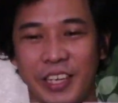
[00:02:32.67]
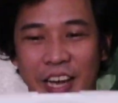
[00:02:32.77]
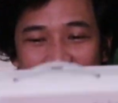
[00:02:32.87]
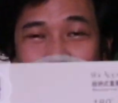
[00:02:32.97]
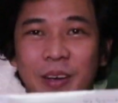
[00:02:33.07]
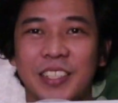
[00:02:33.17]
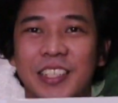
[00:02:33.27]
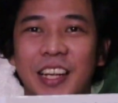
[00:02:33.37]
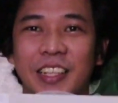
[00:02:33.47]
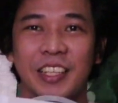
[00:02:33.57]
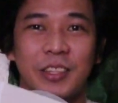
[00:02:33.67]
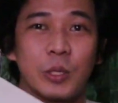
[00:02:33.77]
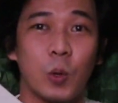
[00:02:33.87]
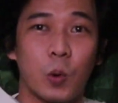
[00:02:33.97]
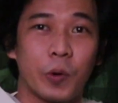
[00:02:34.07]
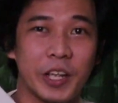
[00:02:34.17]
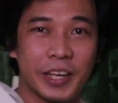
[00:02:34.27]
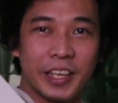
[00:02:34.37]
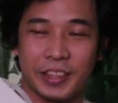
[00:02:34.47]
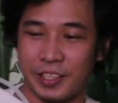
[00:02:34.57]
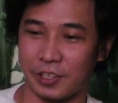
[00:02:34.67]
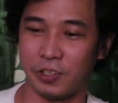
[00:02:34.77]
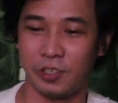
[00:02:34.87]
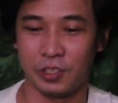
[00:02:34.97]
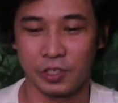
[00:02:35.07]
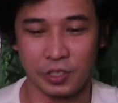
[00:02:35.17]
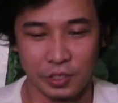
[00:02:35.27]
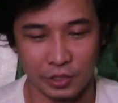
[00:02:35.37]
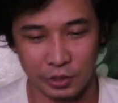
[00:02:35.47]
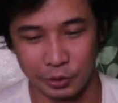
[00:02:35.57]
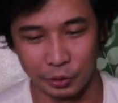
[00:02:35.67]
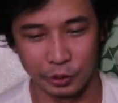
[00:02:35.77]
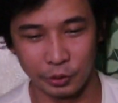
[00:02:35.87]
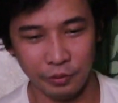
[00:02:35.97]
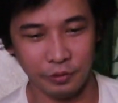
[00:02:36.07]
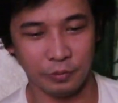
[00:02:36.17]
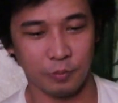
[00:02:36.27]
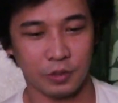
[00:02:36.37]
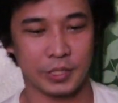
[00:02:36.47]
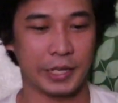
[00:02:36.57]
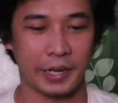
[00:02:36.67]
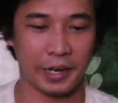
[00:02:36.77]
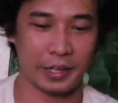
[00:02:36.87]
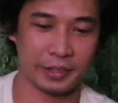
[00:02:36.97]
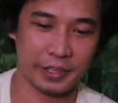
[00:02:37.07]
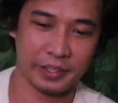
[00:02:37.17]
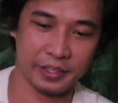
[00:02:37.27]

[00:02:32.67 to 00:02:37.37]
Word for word: i-unbox na natin tong ring light na to. So, isa na natin.